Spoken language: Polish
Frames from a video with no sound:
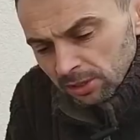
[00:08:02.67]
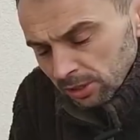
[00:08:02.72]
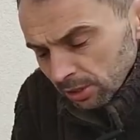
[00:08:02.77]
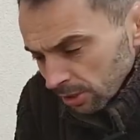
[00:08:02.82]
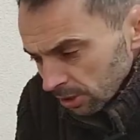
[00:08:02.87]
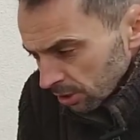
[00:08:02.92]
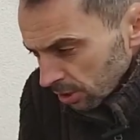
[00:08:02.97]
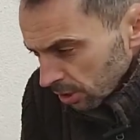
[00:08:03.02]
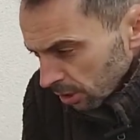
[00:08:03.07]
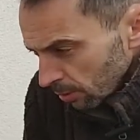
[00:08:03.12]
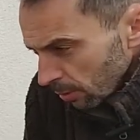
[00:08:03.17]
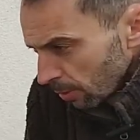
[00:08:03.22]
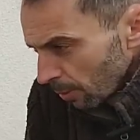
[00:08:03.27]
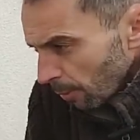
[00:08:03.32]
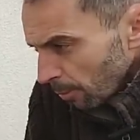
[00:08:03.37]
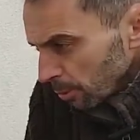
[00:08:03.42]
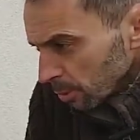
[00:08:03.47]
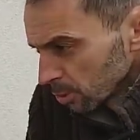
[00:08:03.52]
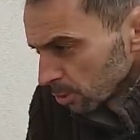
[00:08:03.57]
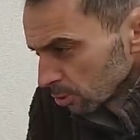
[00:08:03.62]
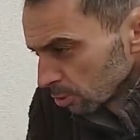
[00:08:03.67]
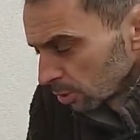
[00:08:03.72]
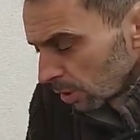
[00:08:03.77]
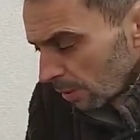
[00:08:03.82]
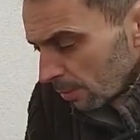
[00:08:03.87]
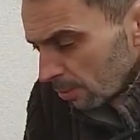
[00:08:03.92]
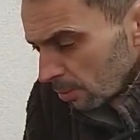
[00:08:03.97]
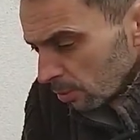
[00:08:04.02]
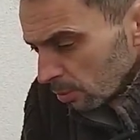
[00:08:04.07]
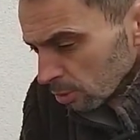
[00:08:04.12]
e, żeby po prostu
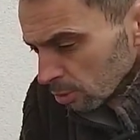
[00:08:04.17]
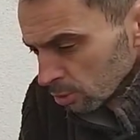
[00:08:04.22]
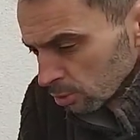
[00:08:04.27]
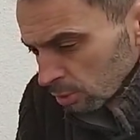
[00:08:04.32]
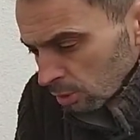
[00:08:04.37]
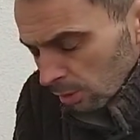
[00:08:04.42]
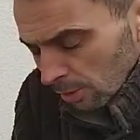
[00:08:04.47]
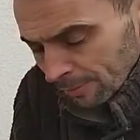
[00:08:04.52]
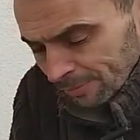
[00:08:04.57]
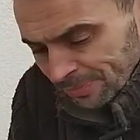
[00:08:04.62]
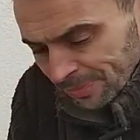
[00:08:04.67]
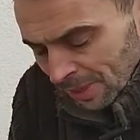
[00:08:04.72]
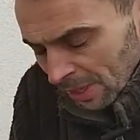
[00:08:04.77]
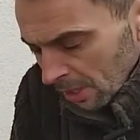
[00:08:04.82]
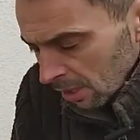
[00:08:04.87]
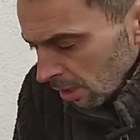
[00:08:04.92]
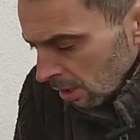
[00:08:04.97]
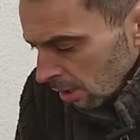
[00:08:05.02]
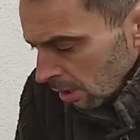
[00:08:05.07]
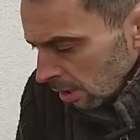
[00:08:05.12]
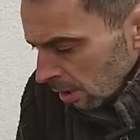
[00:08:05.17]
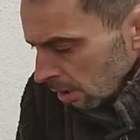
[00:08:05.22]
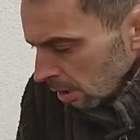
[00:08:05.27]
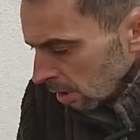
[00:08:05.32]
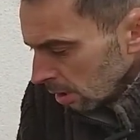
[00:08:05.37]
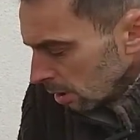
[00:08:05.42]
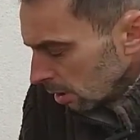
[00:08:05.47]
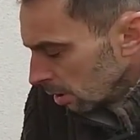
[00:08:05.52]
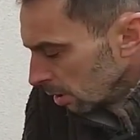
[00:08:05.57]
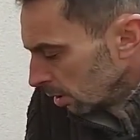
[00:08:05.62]
tam było sucho.
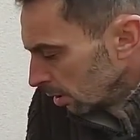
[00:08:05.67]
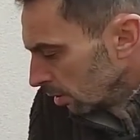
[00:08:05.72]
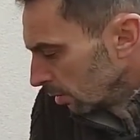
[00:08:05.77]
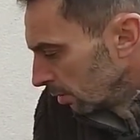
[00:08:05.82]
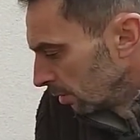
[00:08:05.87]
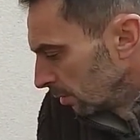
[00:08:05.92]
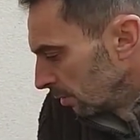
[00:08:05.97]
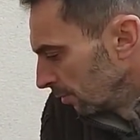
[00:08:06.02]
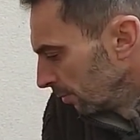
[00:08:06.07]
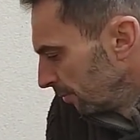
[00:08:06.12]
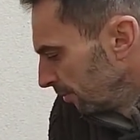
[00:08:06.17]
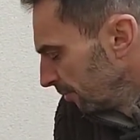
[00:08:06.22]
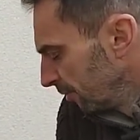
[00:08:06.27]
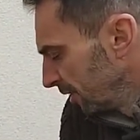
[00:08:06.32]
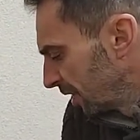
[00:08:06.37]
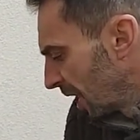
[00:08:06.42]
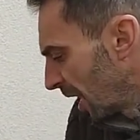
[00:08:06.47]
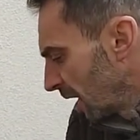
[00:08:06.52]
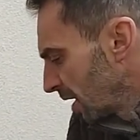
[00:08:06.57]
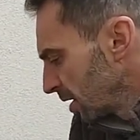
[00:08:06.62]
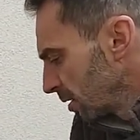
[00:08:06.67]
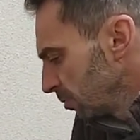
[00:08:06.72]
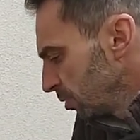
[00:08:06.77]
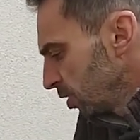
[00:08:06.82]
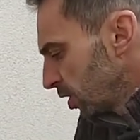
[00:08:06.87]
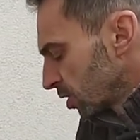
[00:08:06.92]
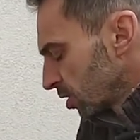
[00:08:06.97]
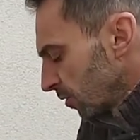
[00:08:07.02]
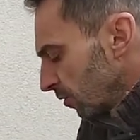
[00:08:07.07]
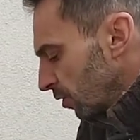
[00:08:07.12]
E, wydaje
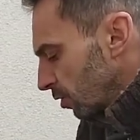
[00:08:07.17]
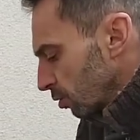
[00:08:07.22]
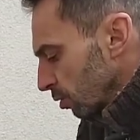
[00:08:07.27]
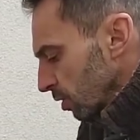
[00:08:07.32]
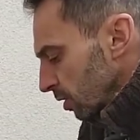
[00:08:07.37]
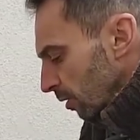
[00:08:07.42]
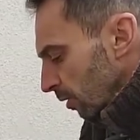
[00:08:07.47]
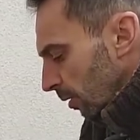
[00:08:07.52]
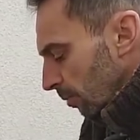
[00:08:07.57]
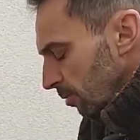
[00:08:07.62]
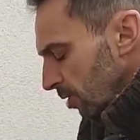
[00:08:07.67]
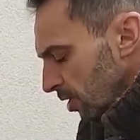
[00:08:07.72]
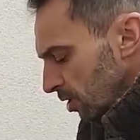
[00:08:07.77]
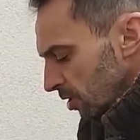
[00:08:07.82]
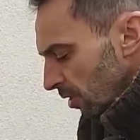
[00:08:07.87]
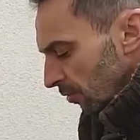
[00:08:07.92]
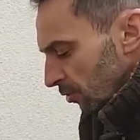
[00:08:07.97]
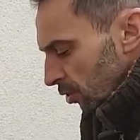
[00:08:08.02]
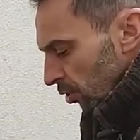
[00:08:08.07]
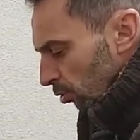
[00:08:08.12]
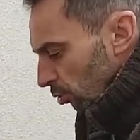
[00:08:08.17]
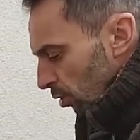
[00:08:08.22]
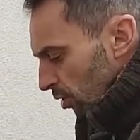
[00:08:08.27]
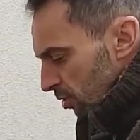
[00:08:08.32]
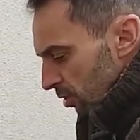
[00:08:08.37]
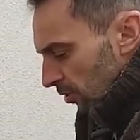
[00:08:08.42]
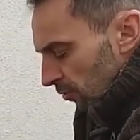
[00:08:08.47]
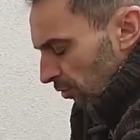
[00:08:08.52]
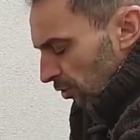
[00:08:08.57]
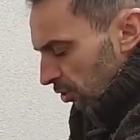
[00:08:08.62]
mi się, że wyszło całkiem nieźle. W
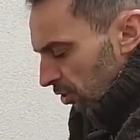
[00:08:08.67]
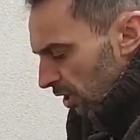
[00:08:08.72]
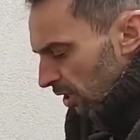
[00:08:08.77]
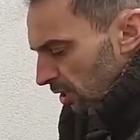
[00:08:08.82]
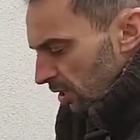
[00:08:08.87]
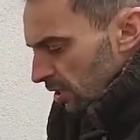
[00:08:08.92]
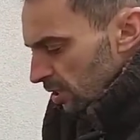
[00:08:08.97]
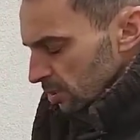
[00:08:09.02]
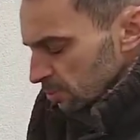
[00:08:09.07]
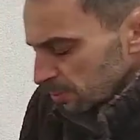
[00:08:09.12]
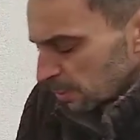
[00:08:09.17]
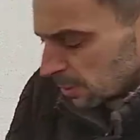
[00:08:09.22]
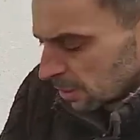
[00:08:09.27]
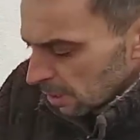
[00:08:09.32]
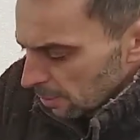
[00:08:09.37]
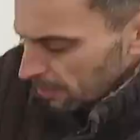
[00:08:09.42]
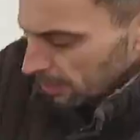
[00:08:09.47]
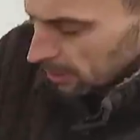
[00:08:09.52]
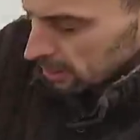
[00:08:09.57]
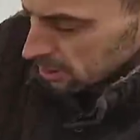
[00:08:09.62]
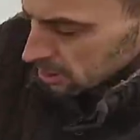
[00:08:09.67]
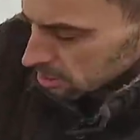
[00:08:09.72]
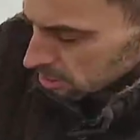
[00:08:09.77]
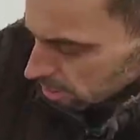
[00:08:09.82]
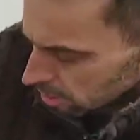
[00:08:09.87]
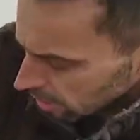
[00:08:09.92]
środku jest odwodnienie, jest parapet, jest